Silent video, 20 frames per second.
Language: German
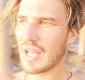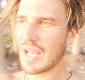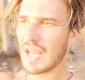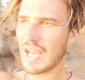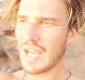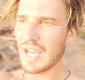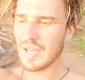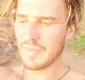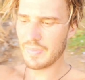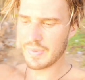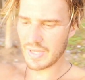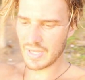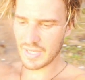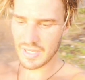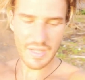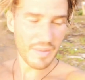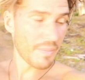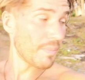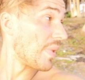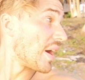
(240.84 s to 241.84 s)
Aber
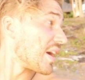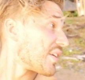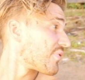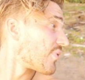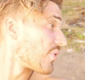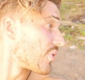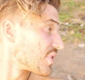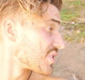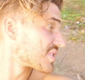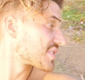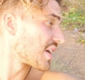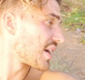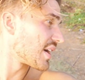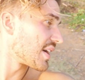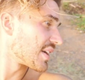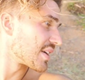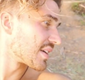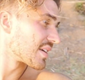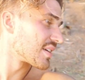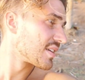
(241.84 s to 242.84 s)
my phone is
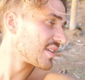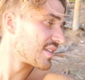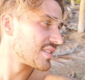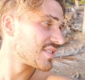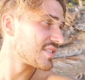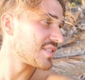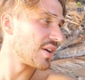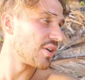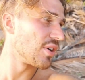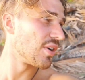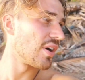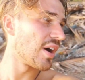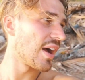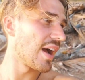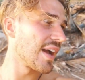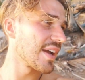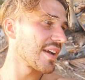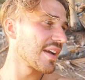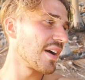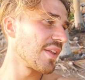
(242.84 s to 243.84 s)
dying, so
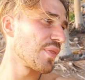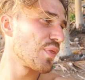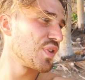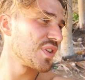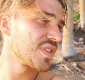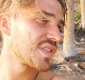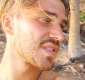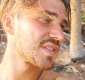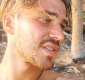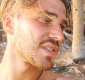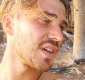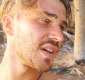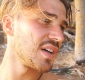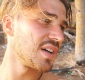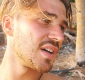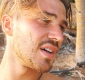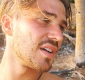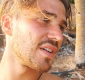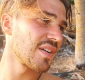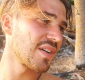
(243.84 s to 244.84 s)
I got this,
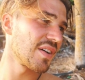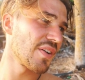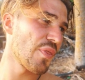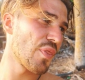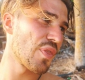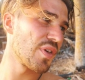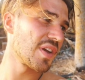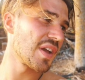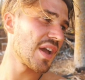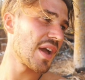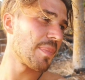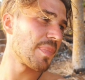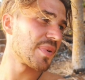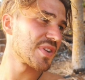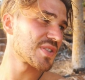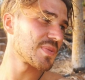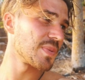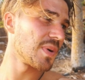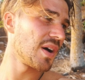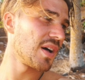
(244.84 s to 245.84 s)
uh, got the app
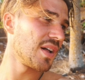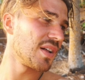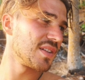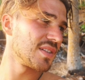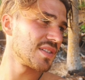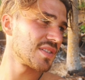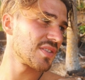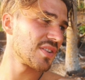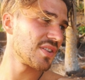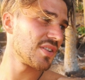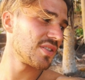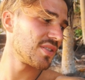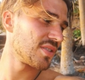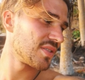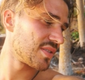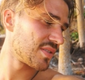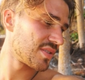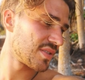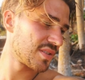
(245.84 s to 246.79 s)
as well, so.